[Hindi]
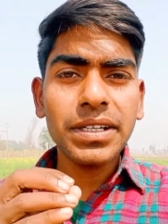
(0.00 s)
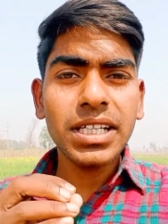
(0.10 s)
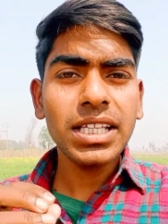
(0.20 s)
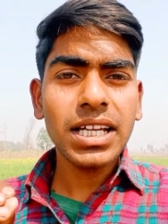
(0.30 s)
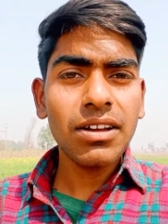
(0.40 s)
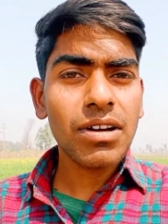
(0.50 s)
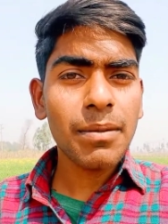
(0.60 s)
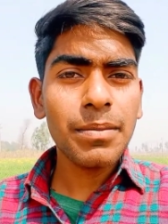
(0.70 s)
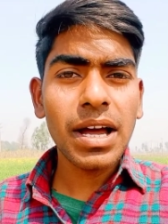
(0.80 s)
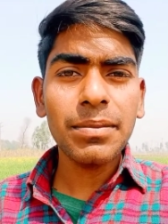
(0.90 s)
पैसा दे के वहाँ
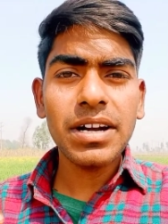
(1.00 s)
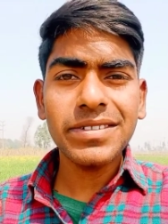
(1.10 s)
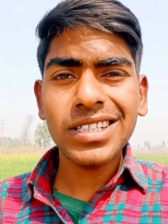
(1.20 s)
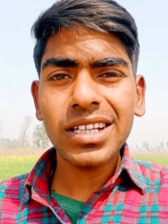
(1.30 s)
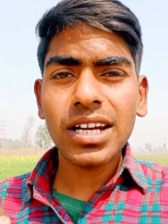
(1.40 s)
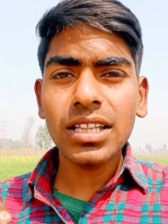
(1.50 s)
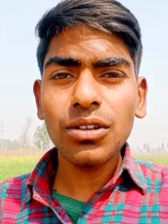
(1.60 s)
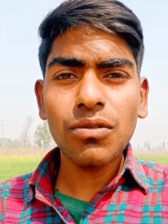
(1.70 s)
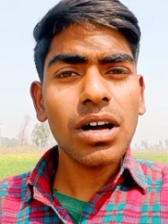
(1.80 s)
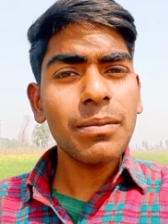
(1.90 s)
पर आप एडमिशन कराते
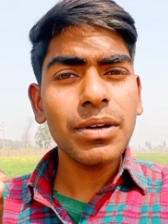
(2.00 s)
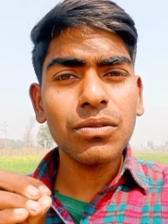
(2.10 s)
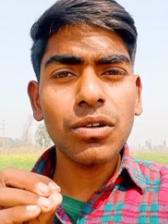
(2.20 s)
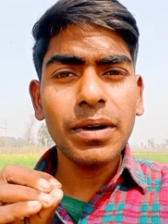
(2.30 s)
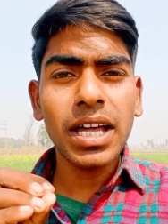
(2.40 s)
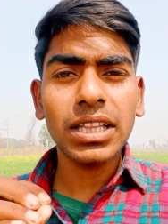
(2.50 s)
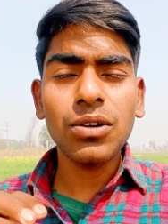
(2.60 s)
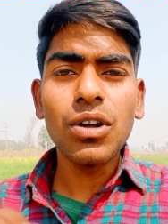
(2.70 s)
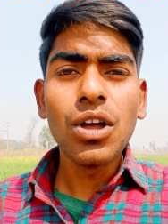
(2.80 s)
हो वहाँ पर उनको पढ़ाते हो